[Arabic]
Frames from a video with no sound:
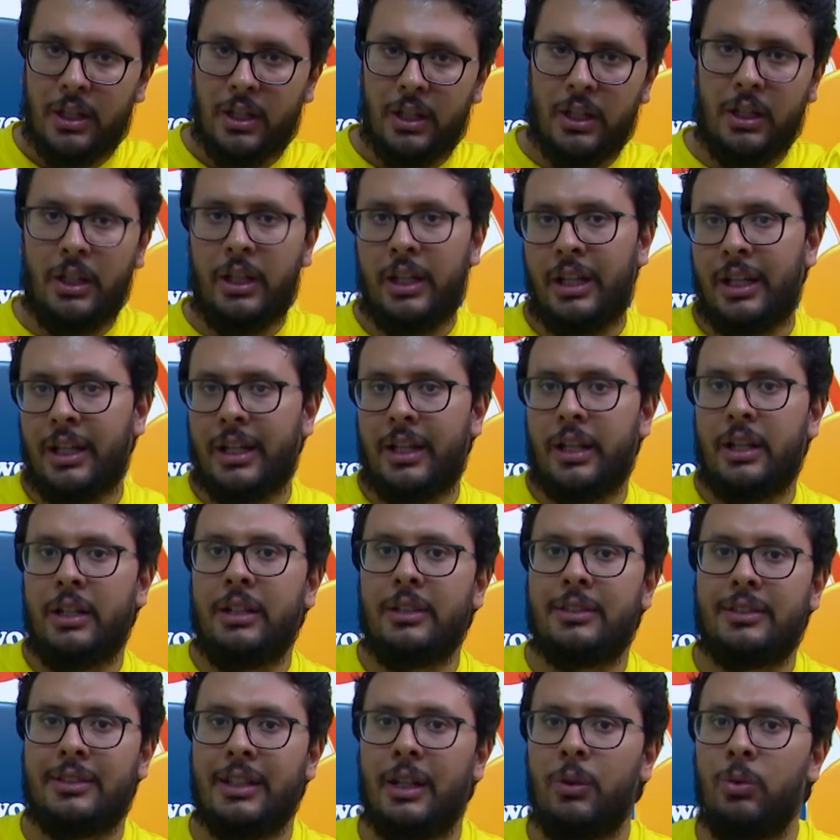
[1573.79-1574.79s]
اللي هي
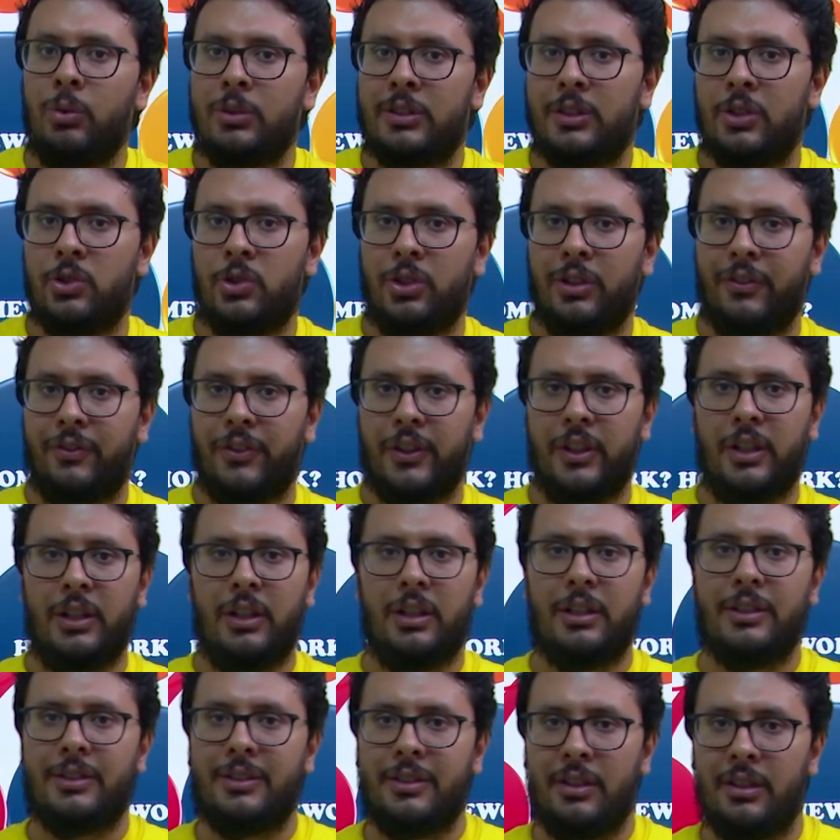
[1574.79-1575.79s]
كانت اول سيشن في
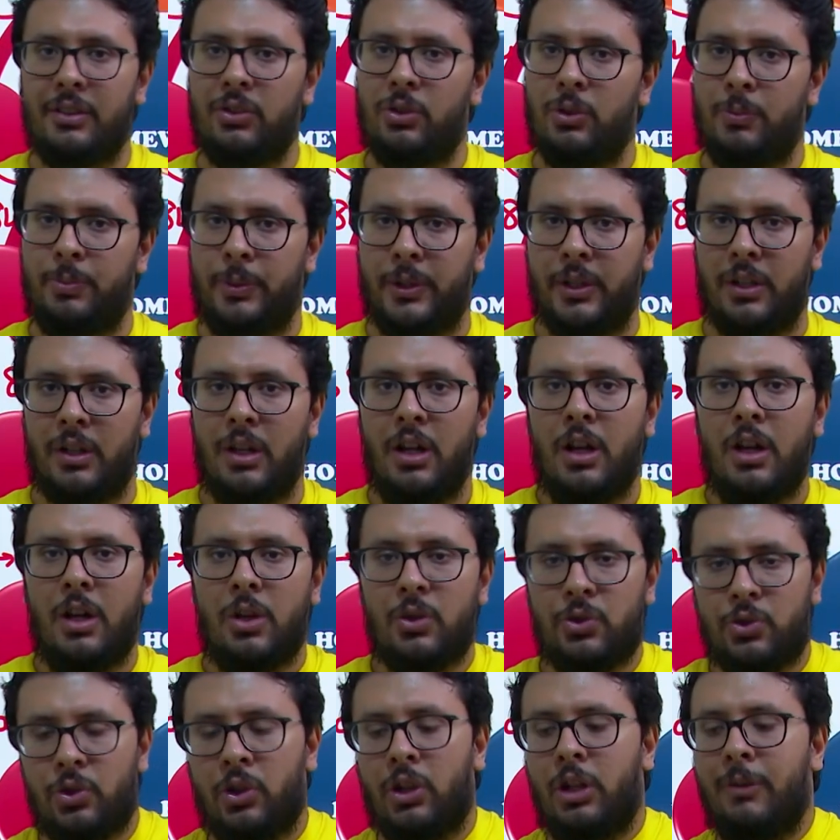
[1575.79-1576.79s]
السيريس والبارل ان
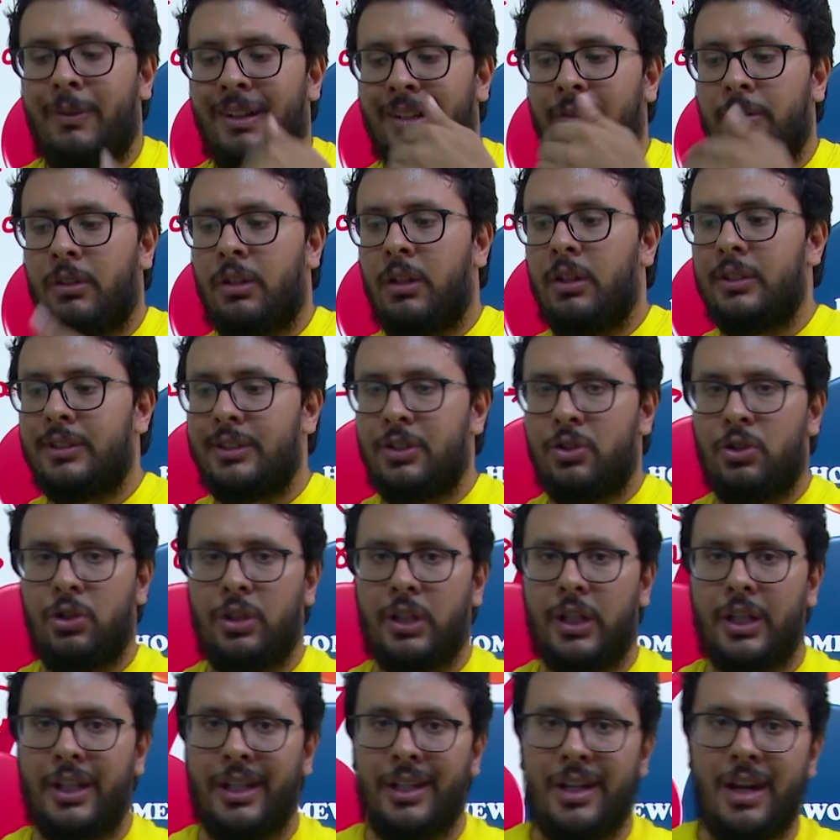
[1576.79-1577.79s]
شاء الله بعد ما نخلص السيشن
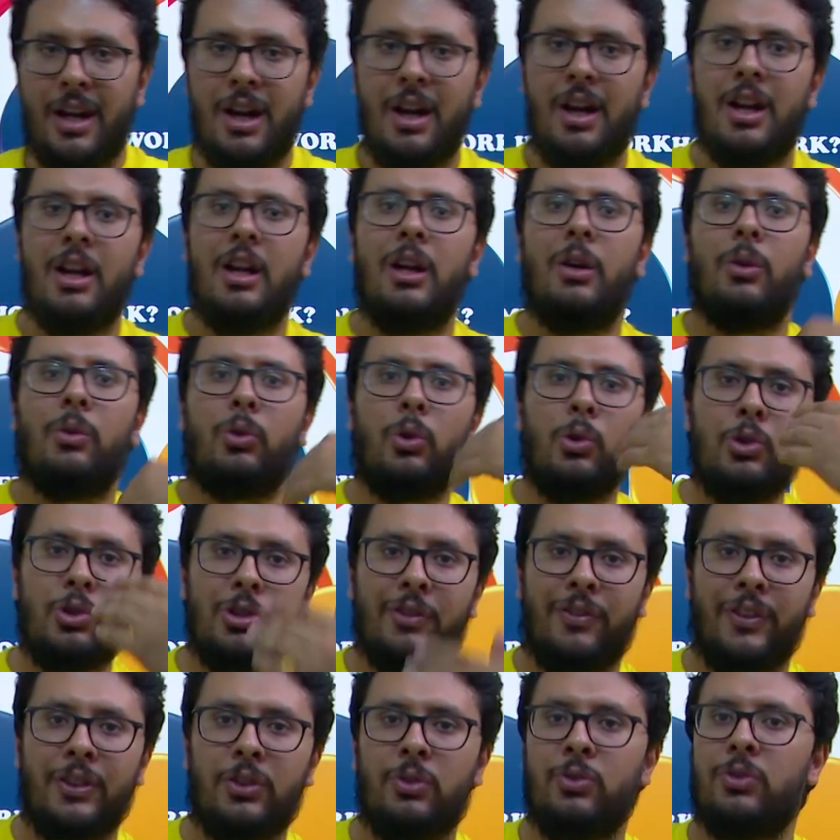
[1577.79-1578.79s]
الجايه
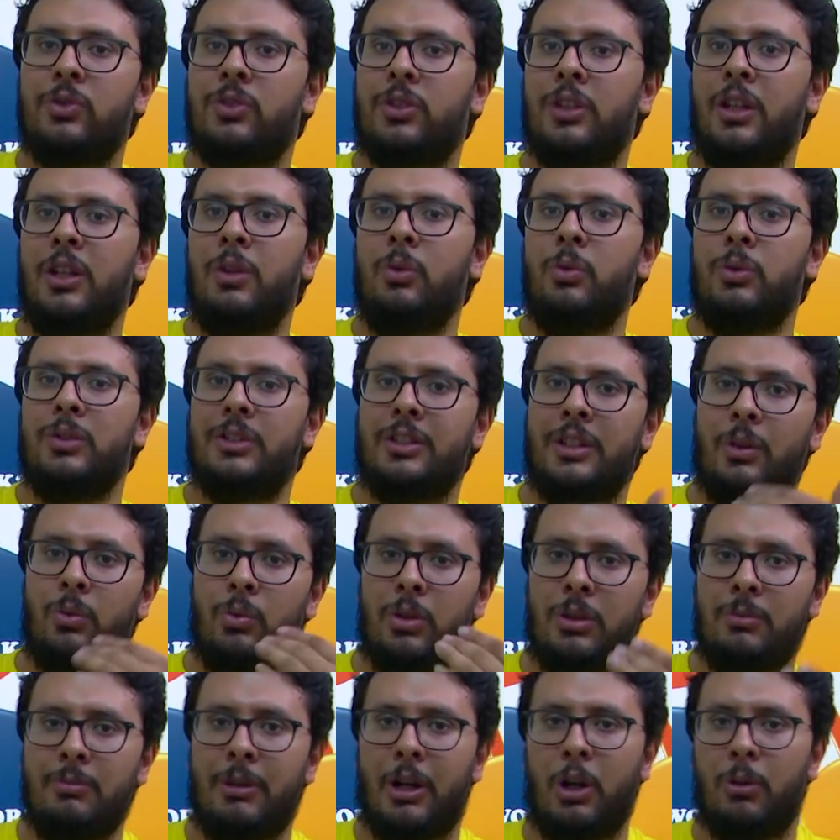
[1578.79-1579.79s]
نخش في لسون 3
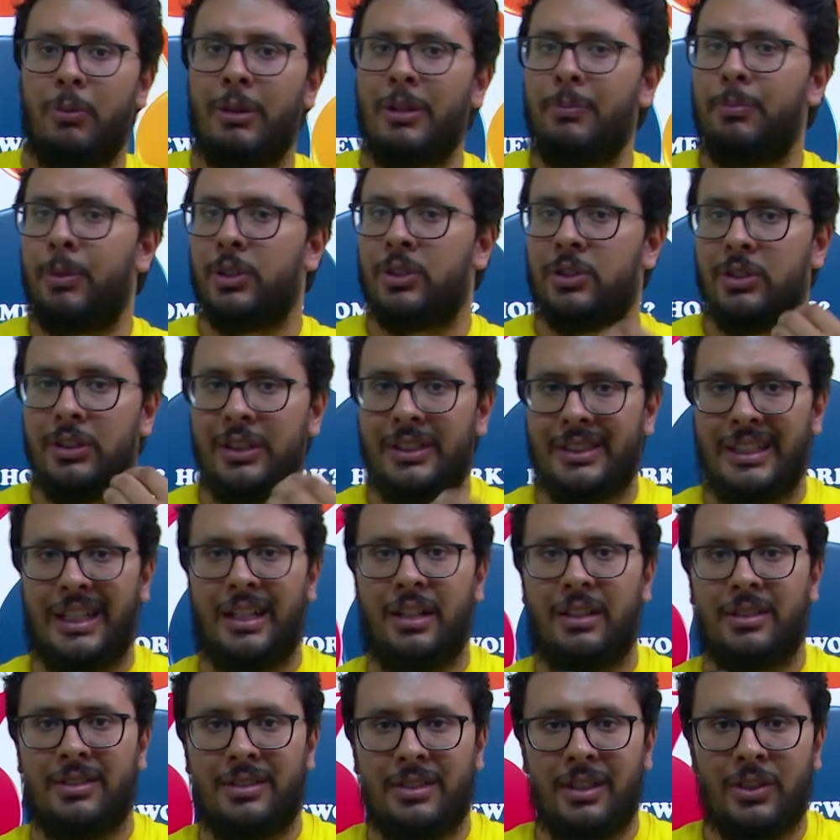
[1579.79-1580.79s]
ونزود معلومات بسيطه
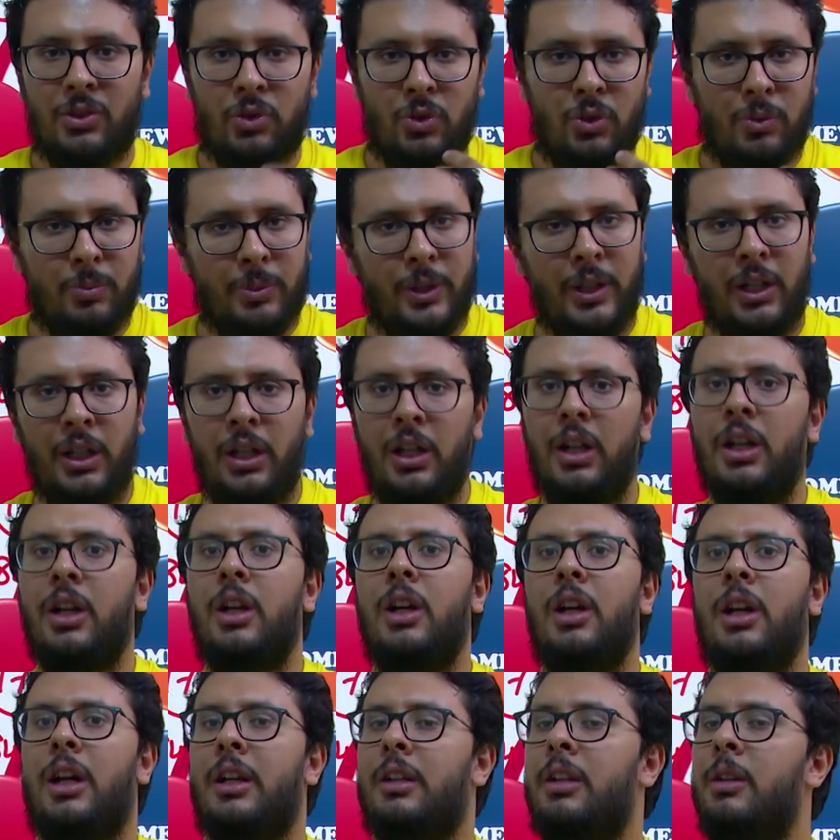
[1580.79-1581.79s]
على السيريس والبارل
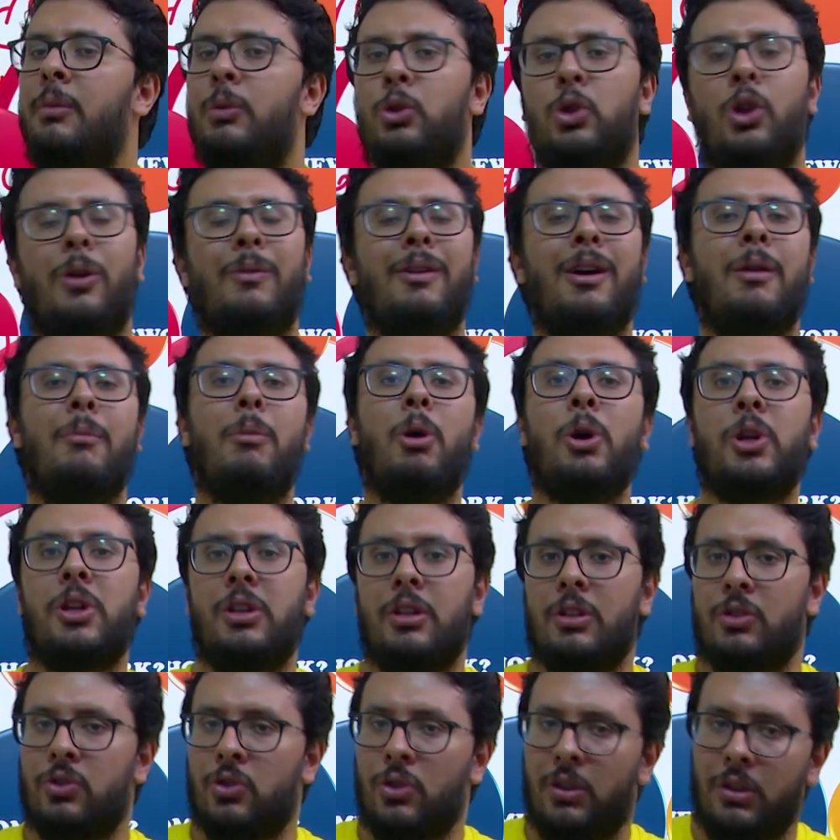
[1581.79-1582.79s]
هتلاقي الموضوع بقى
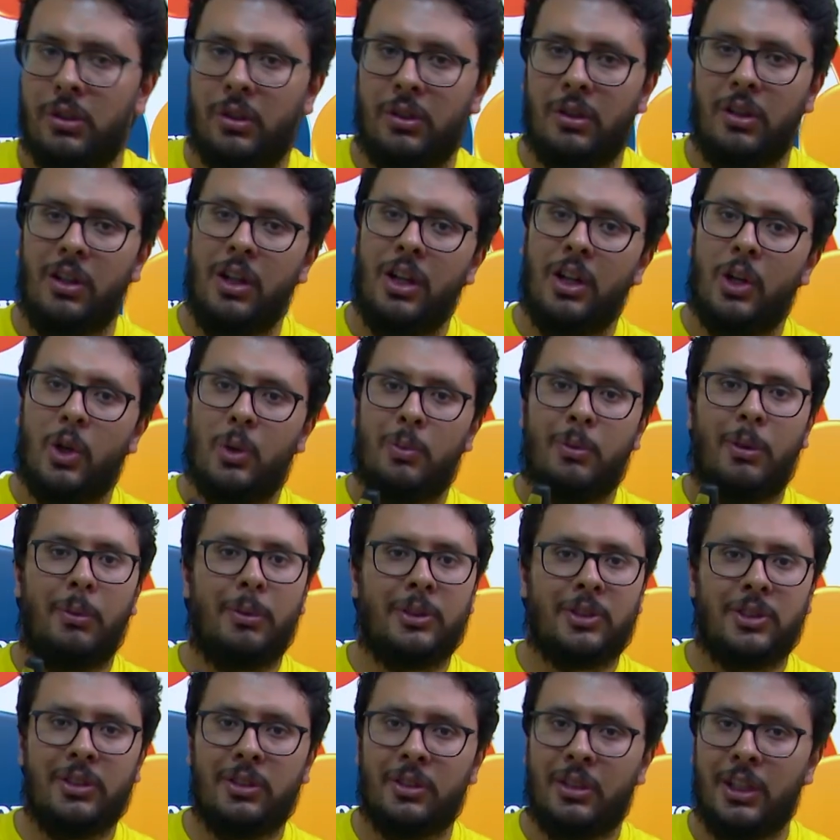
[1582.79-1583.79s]
ميه ان شاء الله بقى
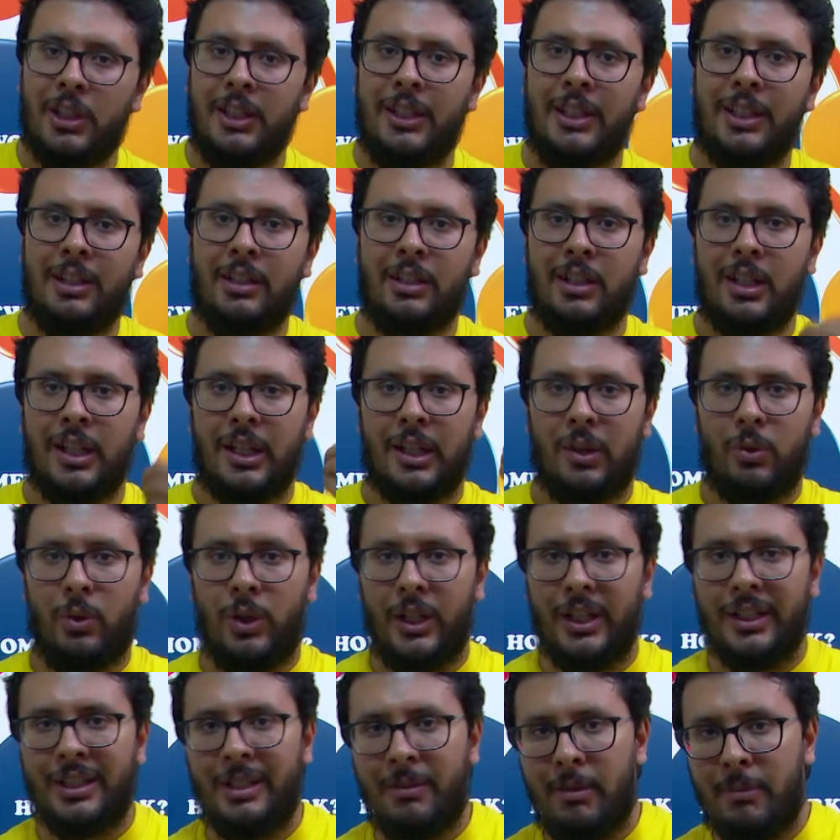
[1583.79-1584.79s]
بسيط جدا
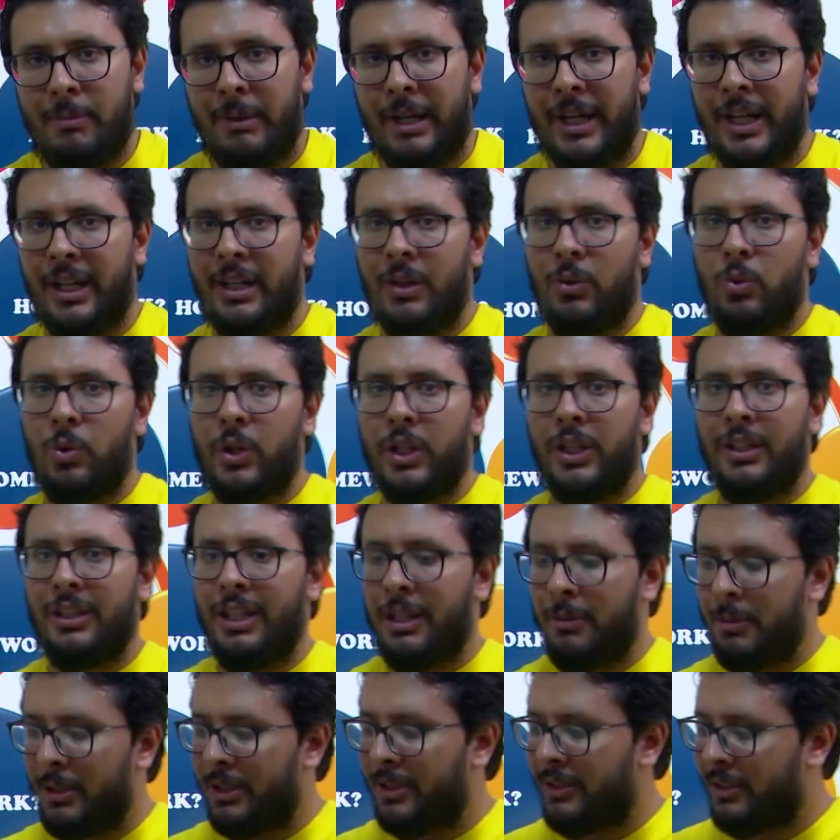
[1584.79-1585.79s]
واحنا دايما معاك
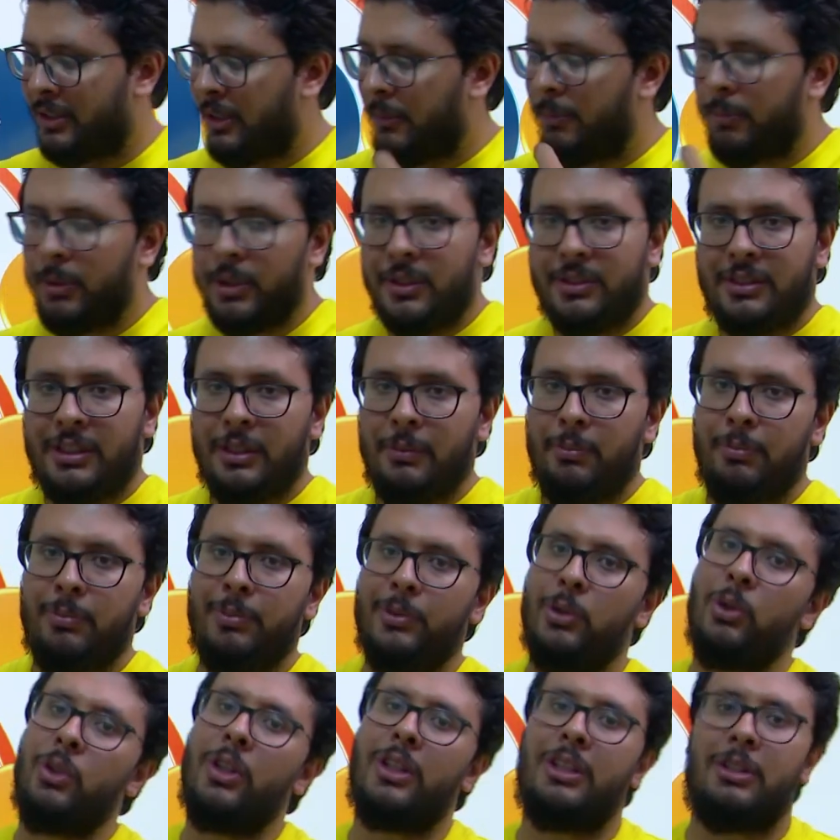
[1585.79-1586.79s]
ودايما ستيب باي ستيب
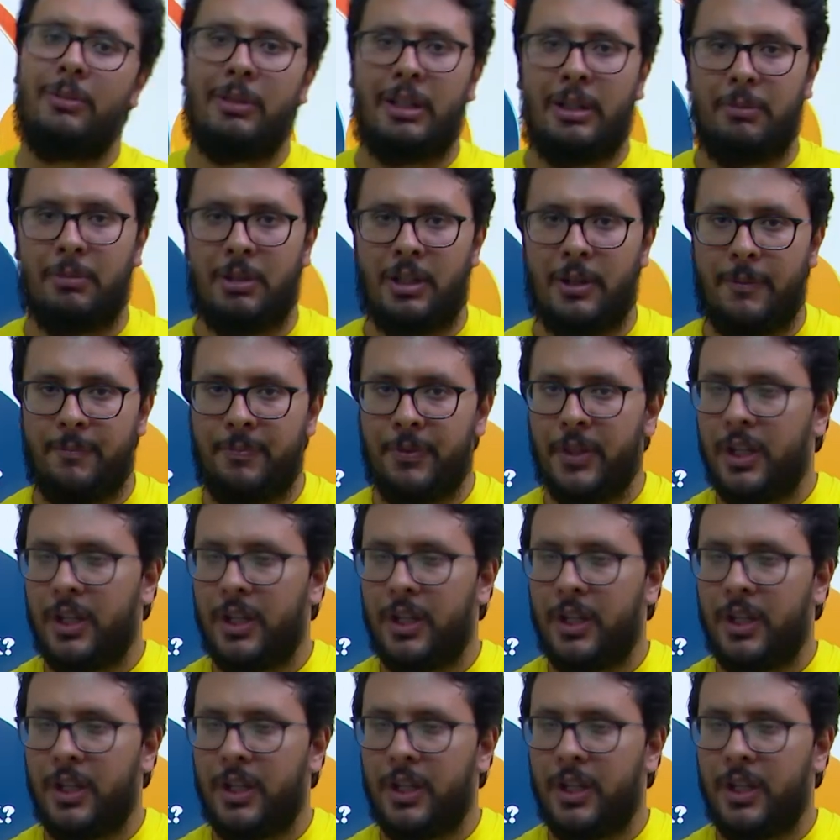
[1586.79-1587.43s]
الدنيا هتبقى جميله